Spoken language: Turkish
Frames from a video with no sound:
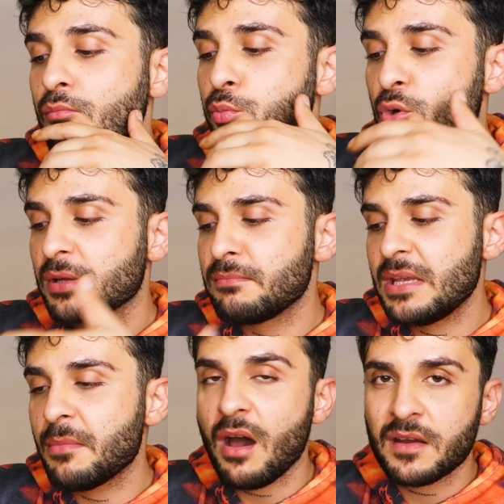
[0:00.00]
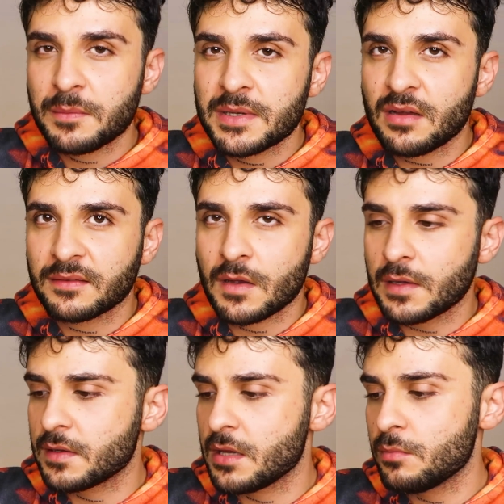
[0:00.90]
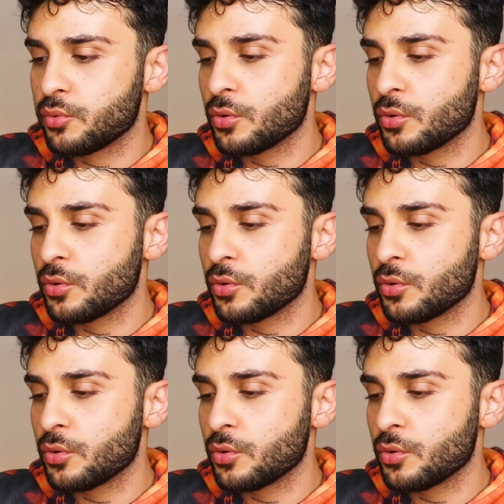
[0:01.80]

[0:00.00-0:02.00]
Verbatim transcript: bu burada mimari bir hata değil.